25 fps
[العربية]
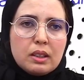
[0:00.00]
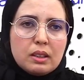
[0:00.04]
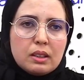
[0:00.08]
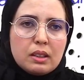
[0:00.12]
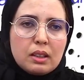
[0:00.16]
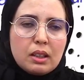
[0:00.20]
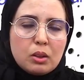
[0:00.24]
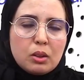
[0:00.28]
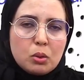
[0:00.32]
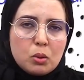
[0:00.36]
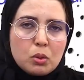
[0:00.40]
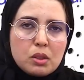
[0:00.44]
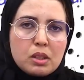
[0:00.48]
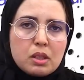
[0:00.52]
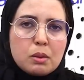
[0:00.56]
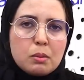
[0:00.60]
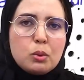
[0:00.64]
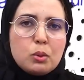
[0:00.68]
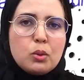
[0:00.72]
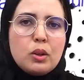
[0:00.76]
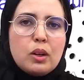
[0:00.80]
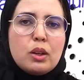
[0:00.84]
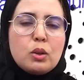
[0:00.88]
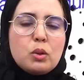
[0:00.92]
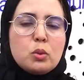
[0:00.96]
نقدروا
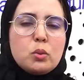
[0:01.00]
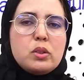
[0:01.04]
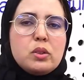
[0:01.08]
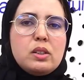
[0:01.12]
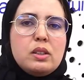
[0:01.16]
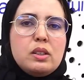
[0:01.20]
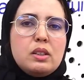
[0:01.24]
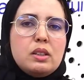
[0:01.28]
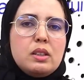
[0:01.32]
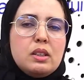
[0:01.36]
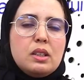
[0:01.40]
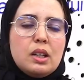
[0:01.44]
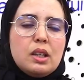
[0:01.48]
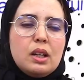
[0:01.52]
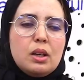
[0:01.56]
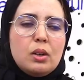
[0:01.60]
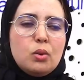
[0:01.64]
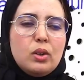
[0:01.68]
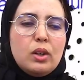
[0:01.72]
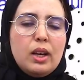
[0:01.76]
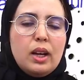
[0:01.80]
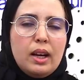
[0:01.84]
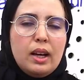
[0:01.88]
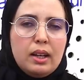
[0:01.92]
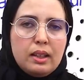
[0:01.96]
نسميوها روتينيه او
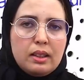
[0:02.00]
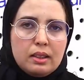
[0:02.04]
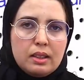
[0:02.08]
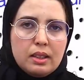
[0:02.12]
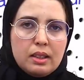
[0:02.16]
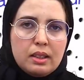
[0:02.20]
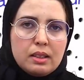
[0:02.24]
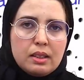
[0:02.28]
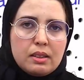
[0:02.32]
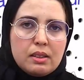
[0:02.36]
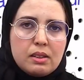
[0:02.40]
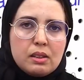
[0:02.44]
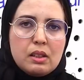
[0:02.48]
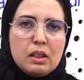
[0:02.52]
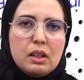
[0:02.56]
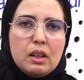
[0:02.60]
لا عادات